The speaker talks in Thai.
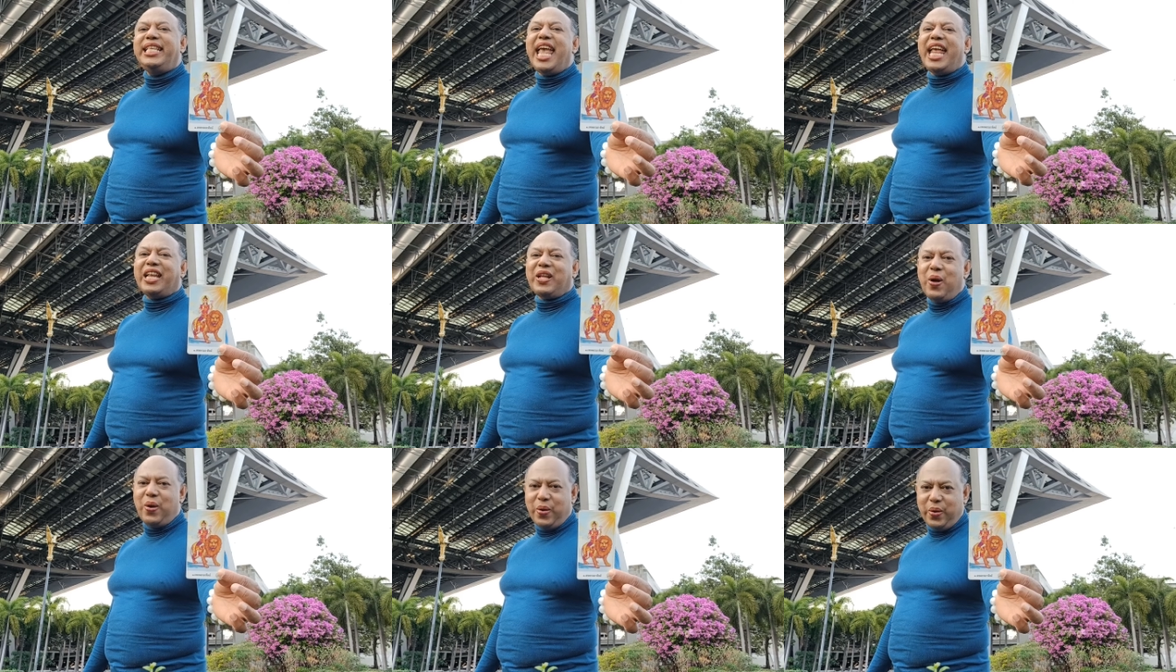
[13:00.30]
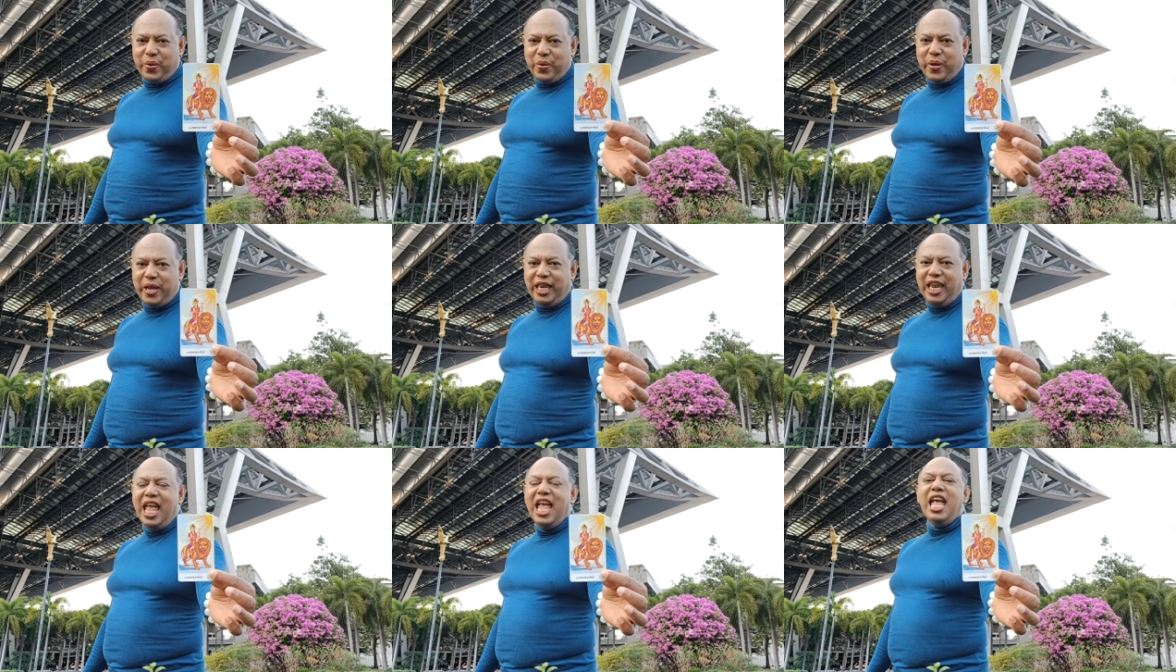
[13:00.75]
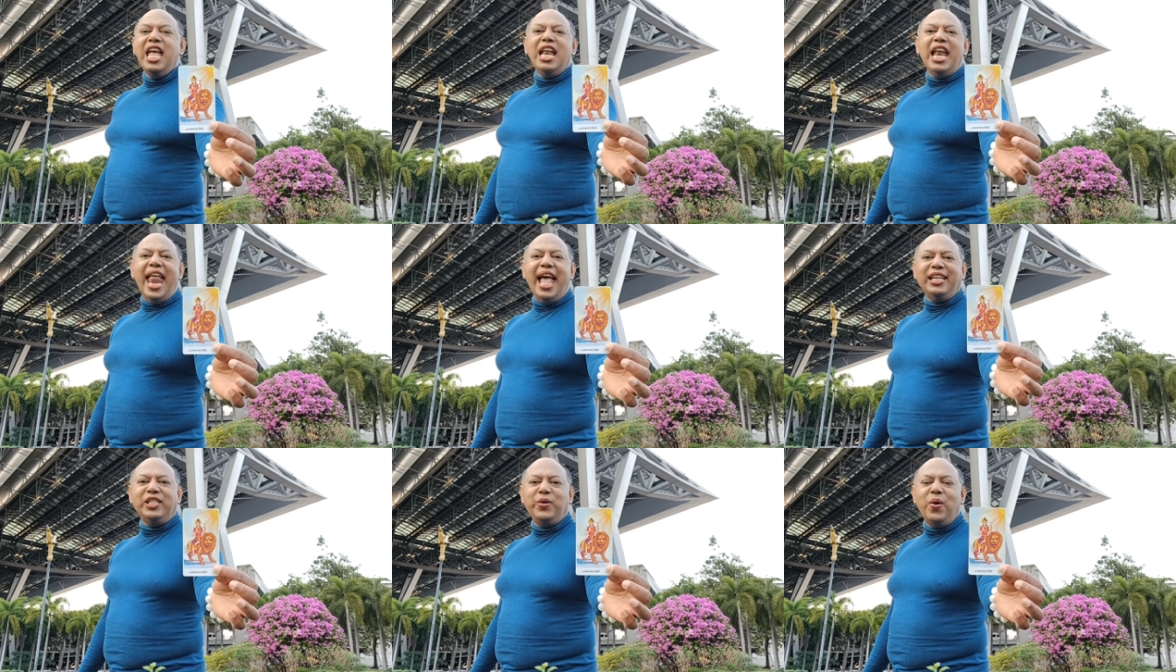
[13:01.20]
เศษของคุณ
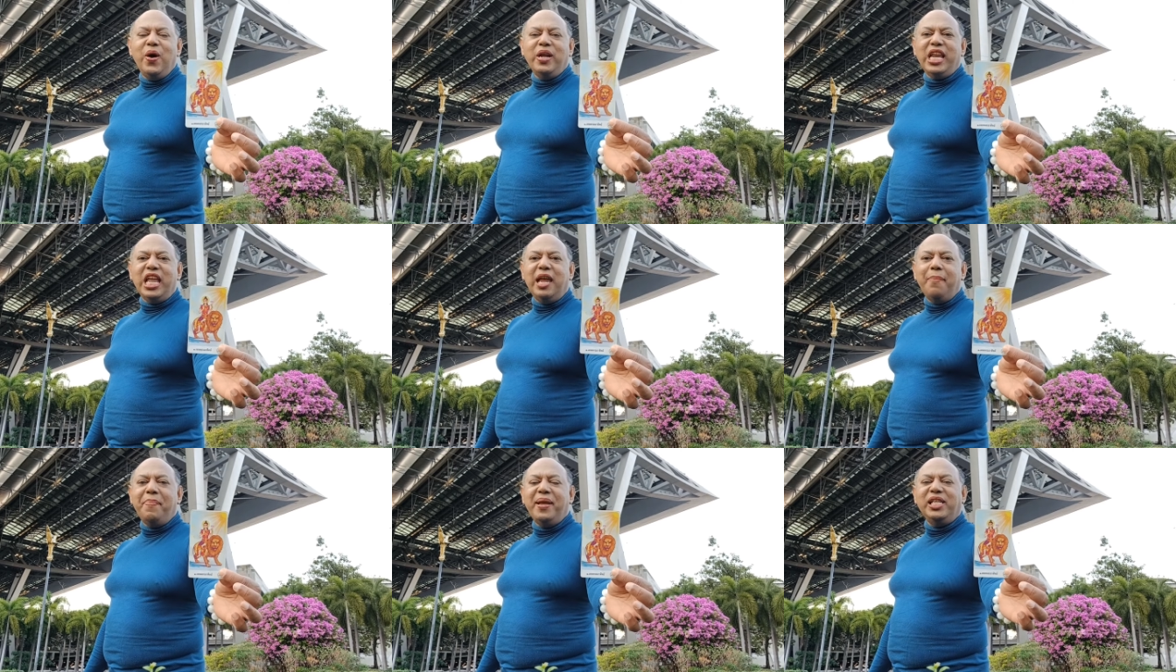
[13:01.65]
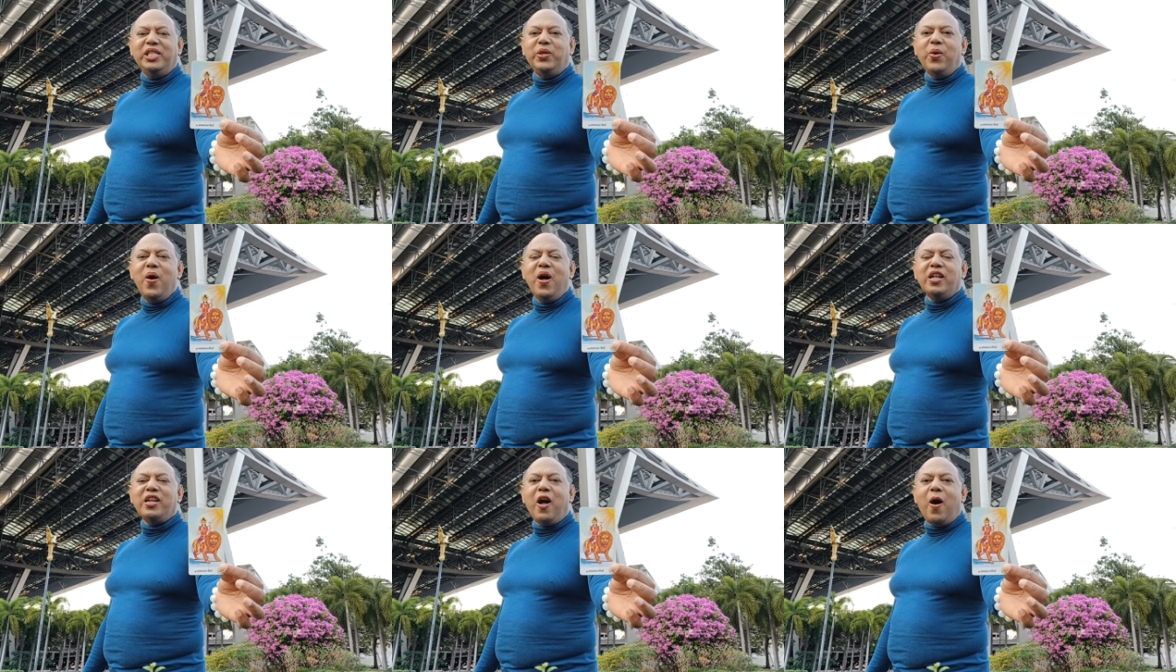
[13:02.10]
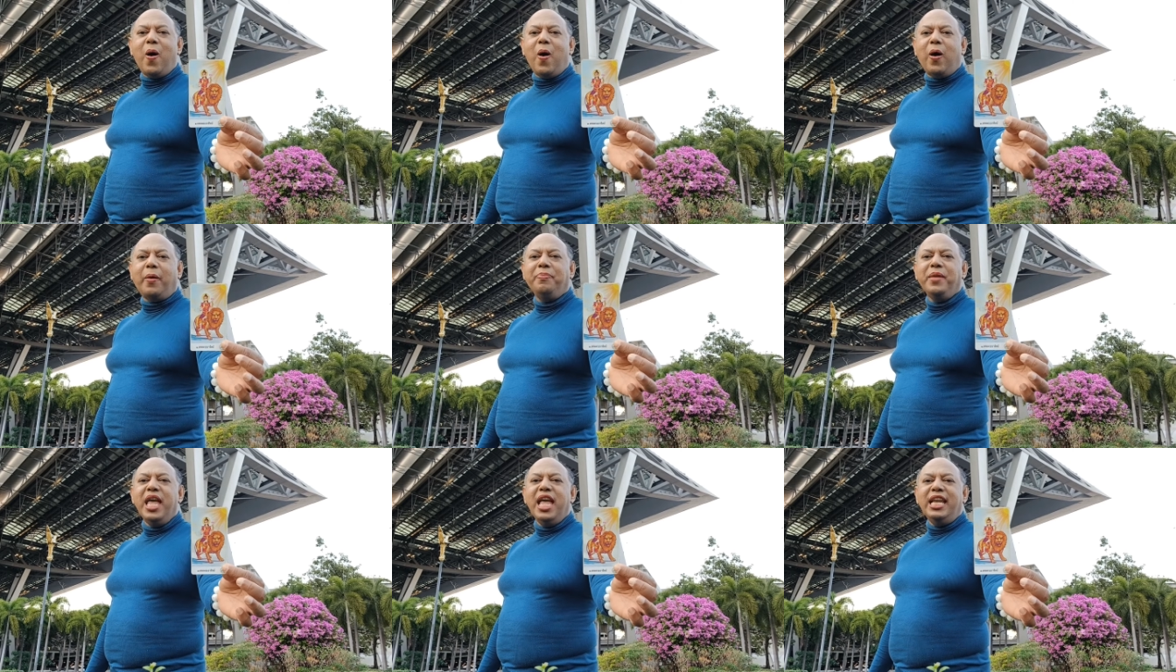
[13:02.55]
และช่วงนี้เป็นช่วงของ
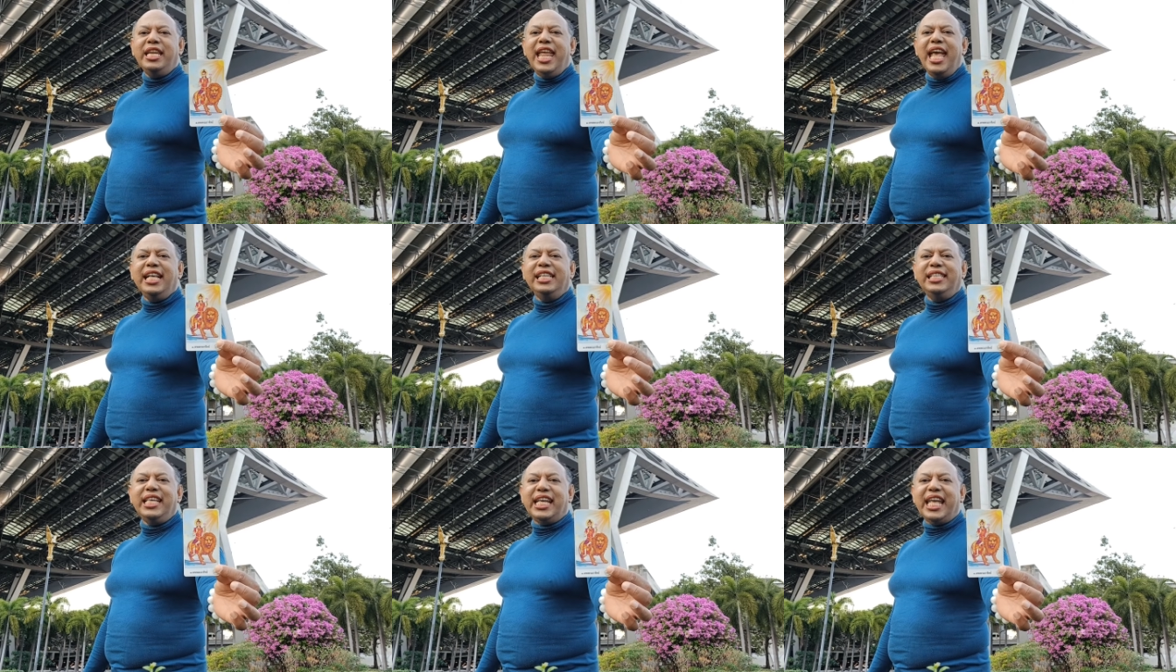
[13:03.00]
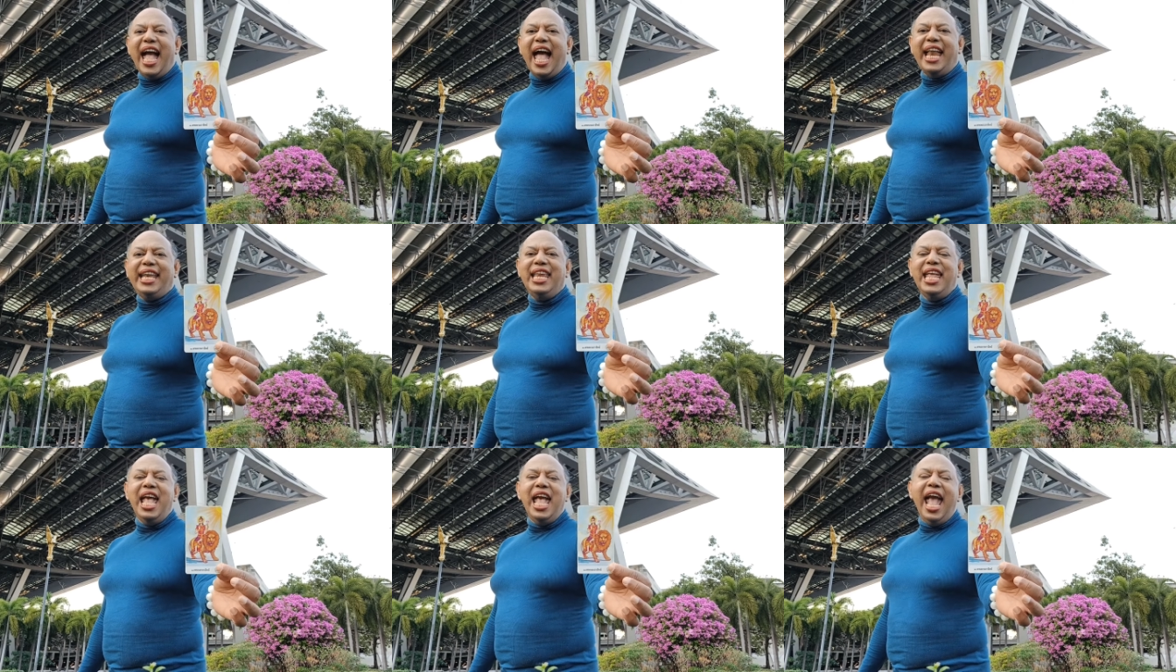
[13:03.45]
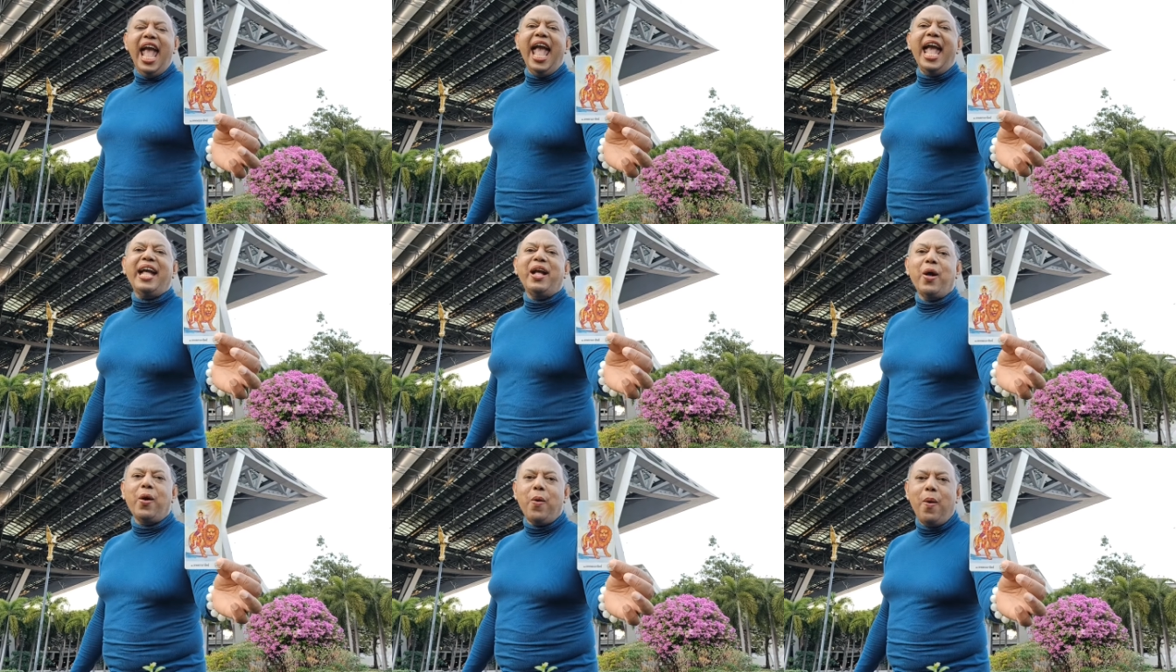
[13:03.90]
เทศกาลแห่
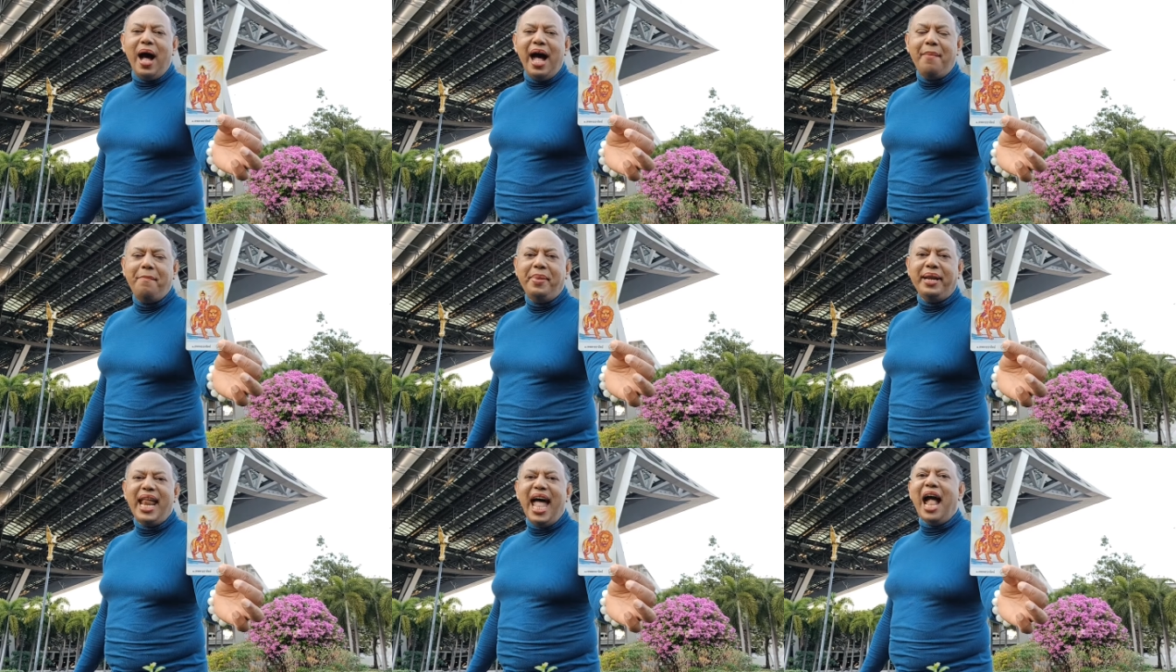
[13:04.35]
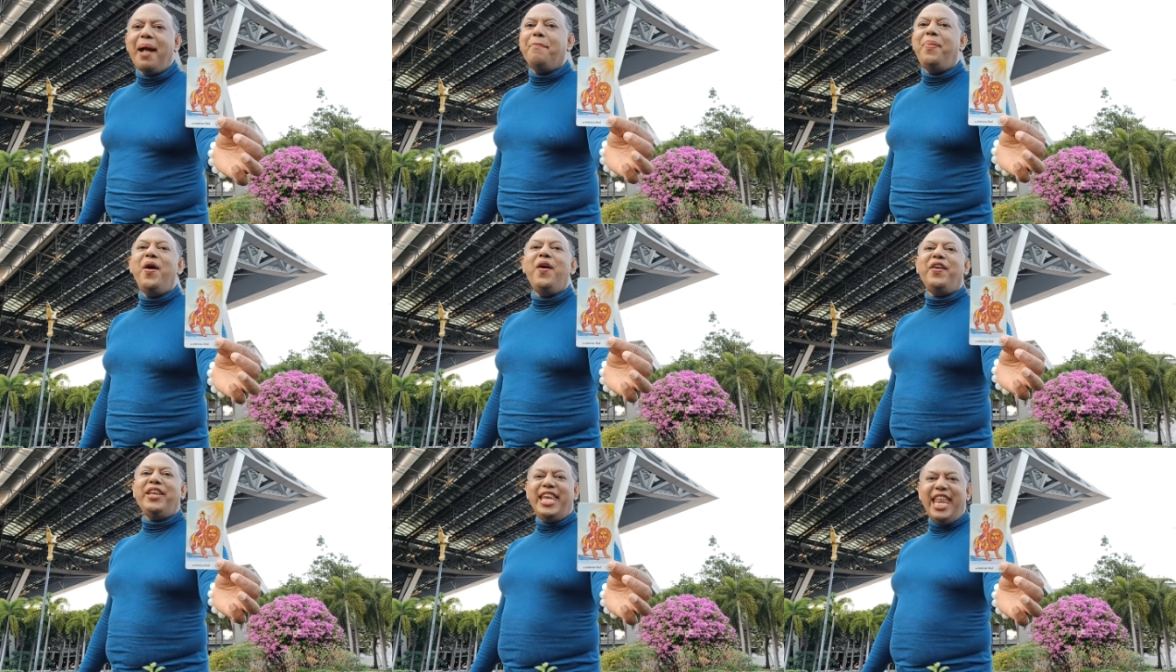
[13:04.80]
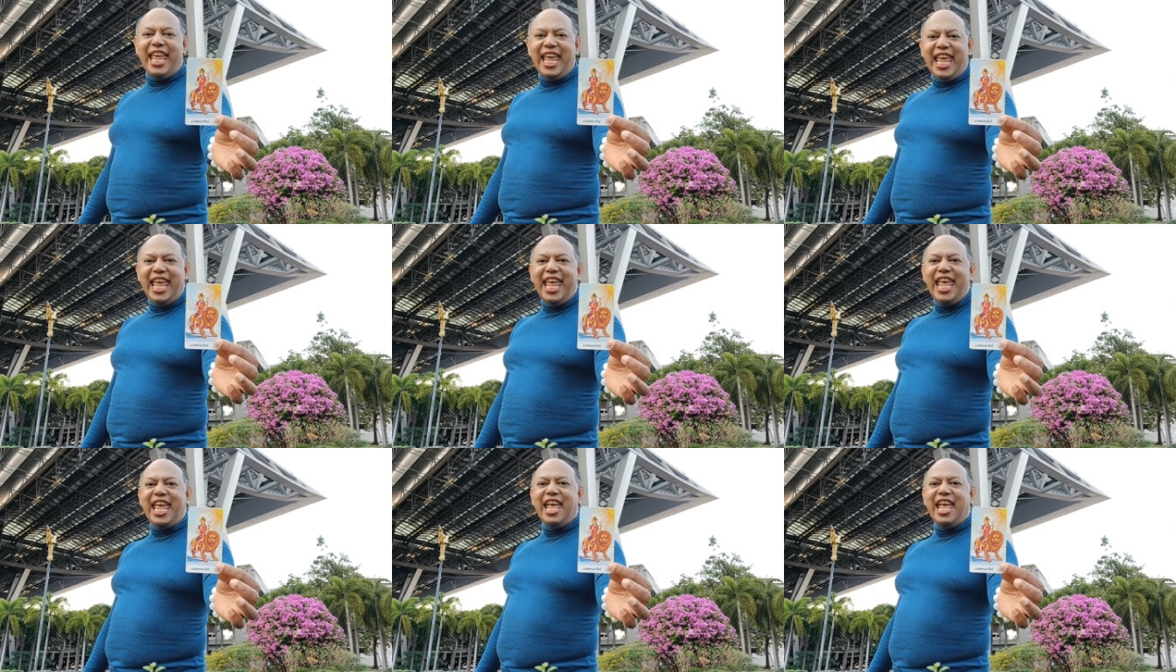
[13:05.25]
งความรักพอดี